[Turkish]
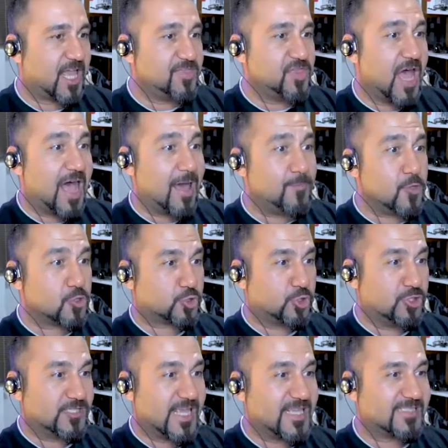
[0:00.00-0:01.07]
Lan ne
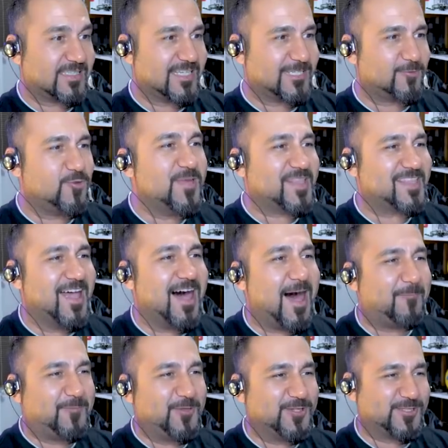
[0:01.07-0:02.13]
yapıyorsunuz Ezdire? Ümit çıktı. ne
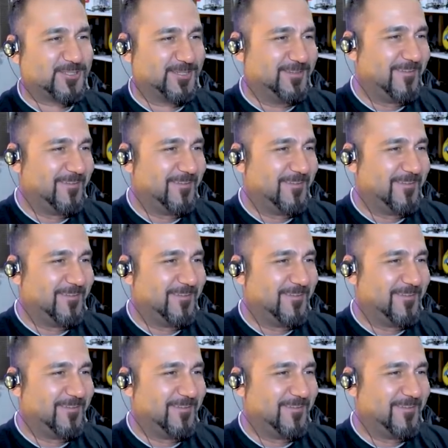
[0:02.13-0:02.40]
yapıyorsun?